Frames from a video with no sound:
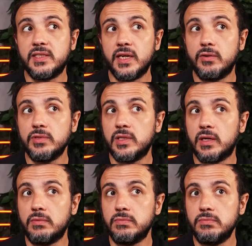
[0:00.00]
serão
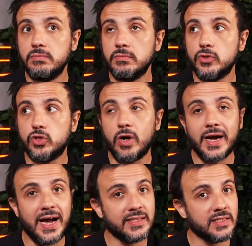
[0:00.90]
então
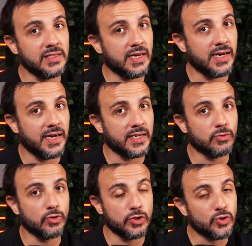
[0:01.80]
jogadas na cara
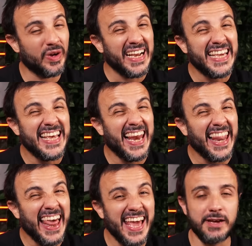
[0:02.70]
do nosso
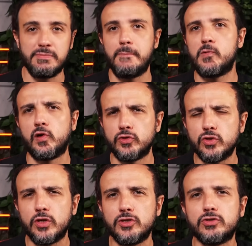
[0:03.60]
Guilherme Boulos,
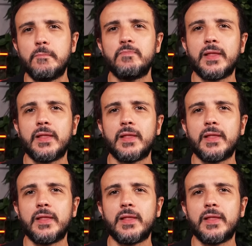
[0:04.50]
o nosso